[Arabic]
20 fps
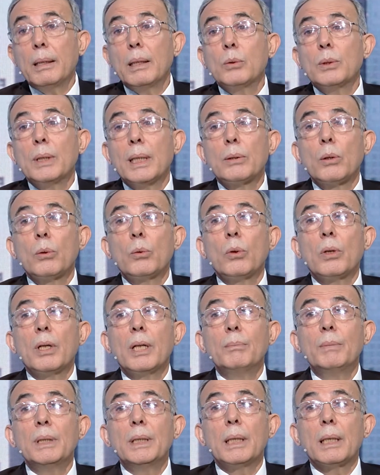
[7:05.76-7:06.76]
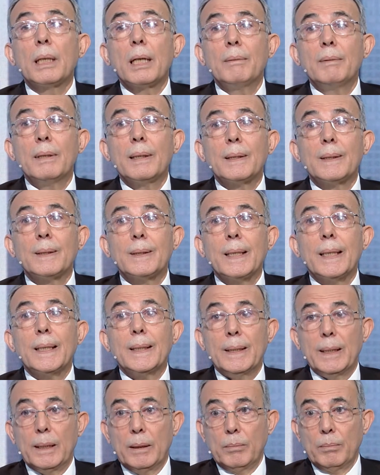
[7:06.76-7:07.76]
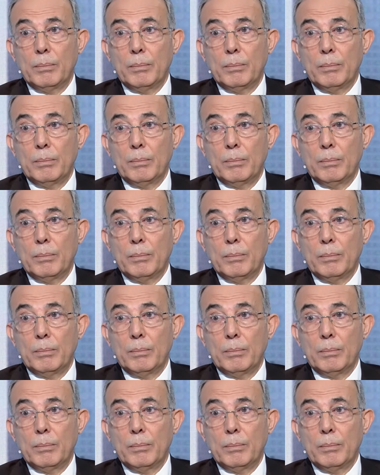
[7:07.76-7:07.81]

اللوزات الضخامية الكبيرة السادة